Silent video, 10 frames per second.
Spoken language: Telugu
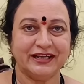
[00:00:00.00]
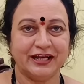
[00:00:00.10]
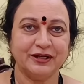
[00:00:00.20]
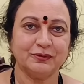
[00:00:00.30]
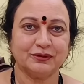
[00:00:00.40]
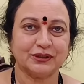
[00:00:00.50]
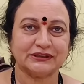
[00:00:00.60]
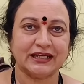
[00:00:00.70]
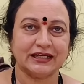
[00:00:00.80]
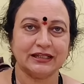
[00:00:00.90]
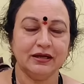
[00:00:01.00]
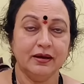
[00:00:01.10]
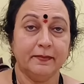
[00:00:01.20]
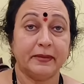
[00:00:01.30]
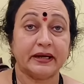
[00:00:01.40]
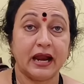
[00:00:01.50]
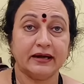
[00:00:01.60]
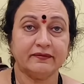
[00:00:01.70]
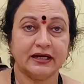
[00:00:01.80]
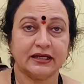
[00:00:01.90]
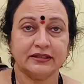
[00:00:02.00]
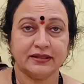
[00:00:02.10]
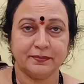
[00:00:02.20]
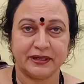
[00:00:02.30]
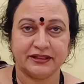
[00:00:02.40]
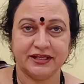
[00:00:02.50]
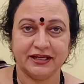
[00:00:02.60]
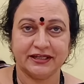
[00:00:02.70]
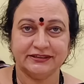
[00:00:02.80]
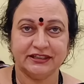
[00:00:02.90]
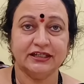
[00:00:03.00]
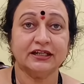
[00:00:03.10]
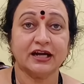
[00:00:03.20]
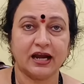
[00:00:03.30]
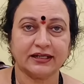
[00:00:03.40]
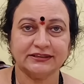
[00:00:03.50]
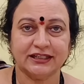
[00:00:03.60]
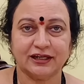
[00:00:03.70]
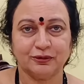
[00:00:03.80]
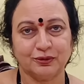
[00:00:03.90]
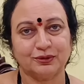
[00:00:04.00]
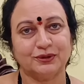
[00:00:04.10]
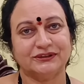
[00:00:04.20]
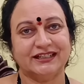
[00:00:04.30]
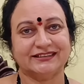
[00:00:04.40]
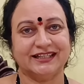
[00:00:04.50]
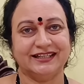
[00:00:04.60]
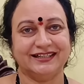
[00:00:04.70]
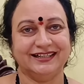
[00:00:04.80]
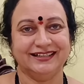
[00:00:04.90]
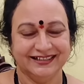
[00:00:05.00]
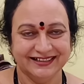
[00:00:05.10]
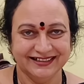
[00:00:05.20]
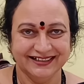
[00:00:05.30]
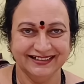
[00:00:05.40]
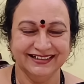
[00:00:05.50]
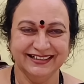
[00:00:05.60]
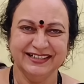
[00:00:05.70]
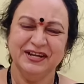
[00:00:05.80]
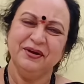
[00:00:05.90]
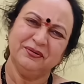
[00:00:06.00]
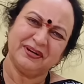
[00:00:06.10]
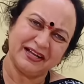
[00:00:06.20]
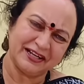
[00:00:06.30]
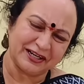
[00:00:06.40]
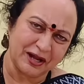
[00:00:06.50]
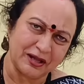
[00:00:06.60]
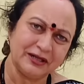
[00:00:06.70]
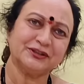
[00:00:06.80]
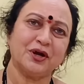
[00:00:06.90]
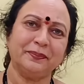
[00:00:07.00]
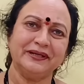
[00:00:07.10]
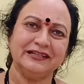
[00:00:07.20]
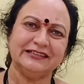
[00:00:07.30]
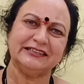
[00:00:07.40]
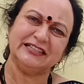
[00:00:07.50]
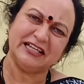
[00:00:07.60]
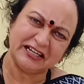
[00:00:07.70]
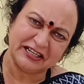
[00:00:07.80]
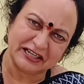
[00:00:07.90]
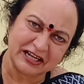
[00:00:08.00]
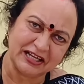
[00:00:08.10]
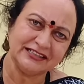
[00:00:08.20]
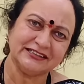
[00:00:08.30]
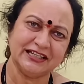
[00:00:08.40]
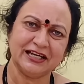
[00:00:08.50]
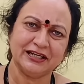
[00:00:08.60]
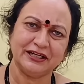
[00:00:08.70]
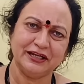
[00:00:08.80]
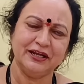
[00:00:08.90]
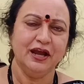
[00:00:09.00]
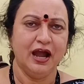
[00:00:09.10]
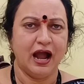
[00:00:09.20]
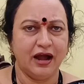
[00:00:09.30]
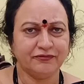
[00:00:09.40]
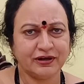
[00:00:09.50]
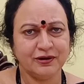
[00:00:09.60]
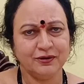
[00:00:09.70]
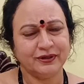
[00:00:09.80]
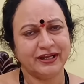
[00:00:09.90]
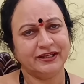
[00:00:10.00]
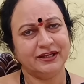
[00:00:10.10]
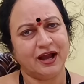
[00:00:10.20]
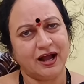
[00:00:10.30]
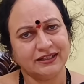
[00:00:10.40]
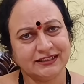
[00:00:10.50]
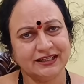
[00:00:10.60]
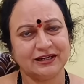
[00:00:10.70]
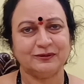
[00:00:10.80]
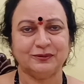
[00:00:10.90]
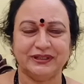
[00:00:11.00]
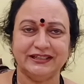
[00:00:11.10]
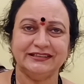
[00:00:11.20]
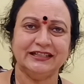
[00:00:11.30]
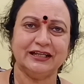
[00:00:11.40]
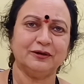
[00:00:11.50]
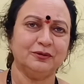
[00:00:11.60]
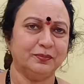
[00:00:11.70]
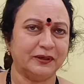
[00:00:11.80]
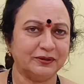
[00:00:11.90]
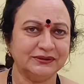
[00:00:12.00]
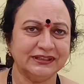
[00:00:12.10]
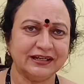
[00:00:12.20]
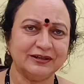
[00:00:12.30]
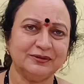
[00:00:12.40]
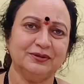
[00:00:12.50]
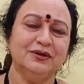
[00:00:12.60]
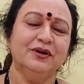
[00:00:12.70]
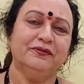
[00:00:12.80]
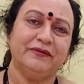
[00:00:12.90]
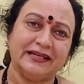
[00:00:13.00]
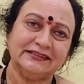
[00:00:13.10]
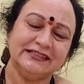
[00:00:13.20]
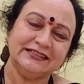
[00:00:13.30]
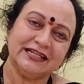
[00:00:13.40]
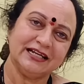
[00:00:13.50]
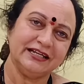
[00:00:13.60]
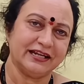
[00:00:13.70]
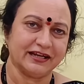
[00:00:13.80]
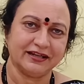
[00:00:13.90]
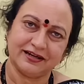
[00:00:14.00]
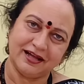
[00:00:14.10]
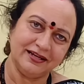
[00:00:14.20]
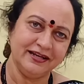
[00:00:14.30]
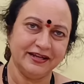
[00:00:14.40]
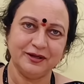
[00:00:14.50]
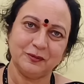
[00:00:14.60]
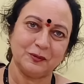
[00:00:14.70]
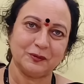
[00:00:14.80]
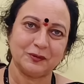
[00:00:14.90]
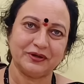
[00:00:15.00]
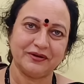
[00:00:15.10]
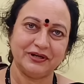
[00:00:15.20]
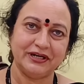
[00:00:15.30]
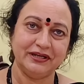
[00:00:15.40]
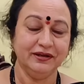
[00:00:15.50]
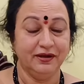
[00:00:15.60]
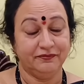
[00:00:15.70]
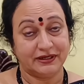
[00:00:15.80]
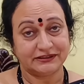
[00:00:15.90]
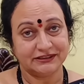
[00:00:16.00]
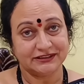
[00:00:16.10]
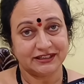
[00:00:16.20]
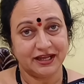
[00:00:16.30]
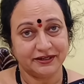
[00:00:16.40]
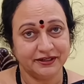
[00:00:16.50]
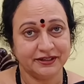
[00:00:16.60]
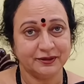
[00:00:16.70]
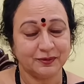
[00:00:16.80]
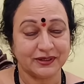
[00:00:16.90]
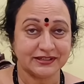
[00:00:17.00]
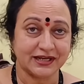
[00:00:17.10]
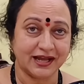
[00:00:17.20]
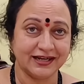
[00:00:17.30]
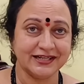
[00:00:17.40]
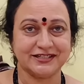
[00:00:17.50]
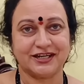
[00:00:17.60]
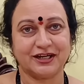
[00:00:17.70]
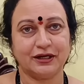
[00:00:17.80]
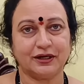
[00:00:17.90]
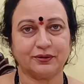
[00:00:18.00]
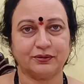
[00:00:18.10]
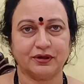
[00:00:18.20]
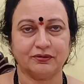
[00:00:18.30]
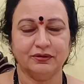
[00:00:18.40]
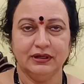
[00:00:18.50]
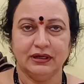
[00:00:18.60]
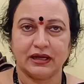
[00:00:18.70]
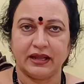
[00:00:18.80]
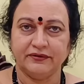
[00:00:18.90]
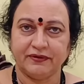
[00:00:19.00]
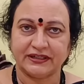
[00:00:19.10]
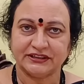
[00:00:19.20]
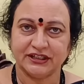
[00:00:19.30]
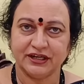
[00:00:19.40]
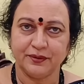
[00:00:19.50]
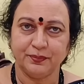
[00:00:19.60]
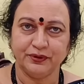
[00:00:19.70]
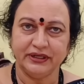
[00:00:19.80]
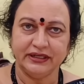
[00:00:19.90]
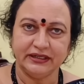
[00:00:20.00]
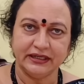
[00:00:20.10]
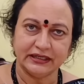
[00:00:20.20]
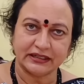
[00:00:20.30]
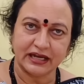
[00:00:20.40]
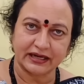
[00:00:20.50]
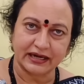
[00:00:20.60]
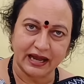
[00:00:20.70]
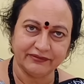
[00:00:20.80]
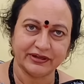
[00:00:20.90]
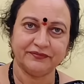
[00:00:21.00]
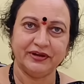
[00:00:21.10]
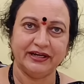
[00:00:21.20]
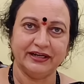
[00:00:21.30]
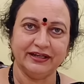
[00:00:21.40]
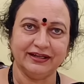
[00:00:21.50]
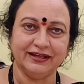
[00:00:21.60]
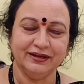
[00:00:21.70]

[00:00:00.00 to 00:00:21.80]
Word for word: అన్ని గుర్తుకొస్తాయి కదా మన ఆడవాళ్ళకైతే ప్రత్యేకించి కాటన్ చీరలు గుర్తుకొచ్చేస్తాయి అండి రకరకాల షాపింగ్లు చేసి రకరకాల చీరలన్నీ ఆఫర్లో ఉన్నాయి ఆ చీరలు ఈ చీరలు పట్టు చీరలు ఫ్యాన్సీ చీరలు అన్ని రకరకాలు ఇవన్నీ కొనుక్కుంటామండి ఫంక్షన్స్కి అన్నిటికీ కూడా చాలా ఇష్టంగా కట్టుకుంటాం కానీ ఫంక్షన్ అయిపోయి ఇంటికి ఇట్లా రావటమే అండి